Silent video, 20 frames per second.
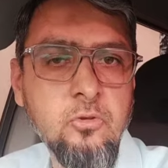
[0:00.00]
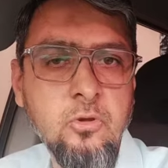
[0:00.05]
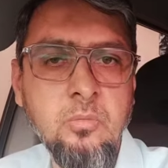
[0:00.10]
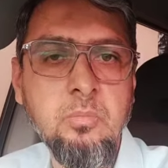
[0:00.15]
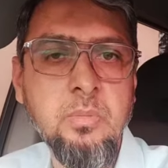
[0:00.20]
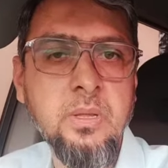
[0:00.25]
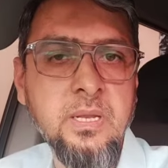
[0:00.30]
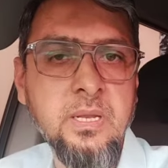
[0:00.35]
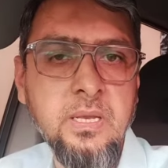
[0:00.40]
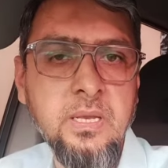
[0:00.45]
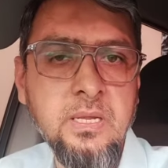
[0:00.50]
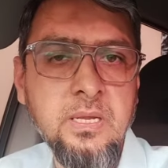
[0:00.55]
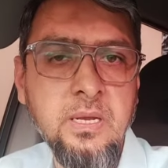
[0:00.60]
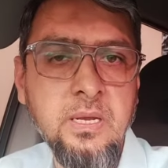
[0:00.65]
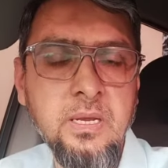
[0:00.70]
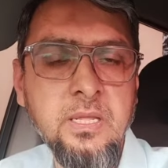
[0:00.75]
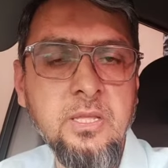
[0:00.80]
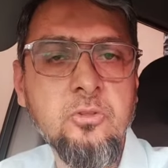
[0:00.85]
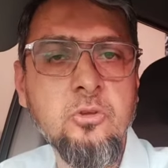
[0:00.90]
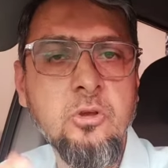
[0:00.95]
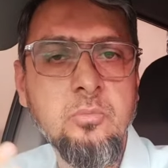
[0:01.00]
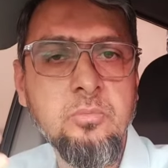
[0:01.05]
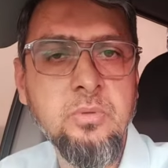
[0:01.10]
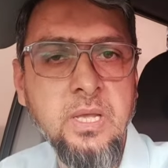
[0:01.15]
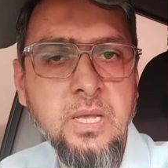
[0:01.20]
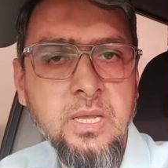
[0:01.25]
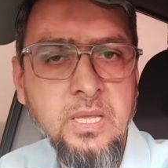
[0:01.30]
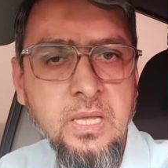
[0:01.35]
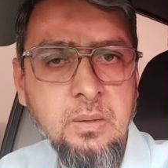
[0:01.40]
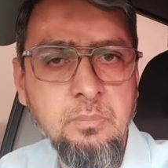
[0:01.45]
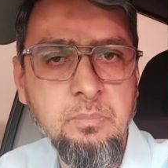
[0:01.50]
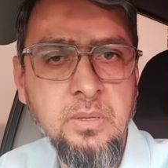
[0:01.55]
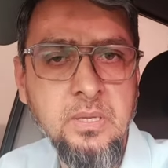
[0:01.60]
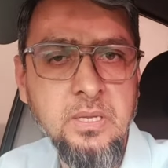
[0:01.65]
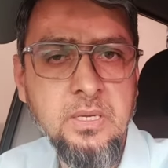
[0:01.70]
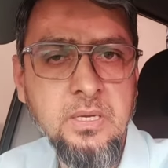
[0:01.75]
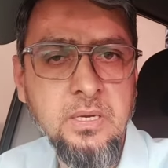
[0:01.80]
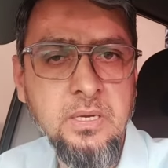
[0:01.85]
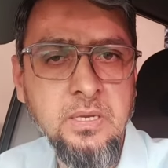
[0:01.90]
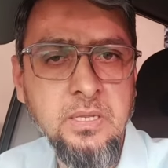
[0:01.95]
जॉब मैंने नहीं करनी है जॉब जाके आप ही
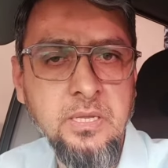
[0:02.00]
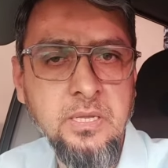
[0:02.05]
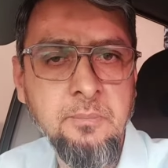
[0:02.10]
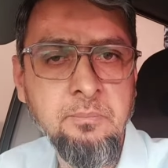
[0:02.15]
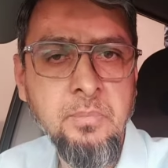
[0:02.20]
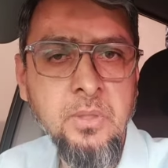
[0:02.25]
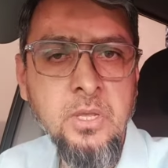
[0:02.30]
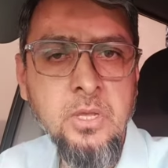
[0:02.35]
ने करनी है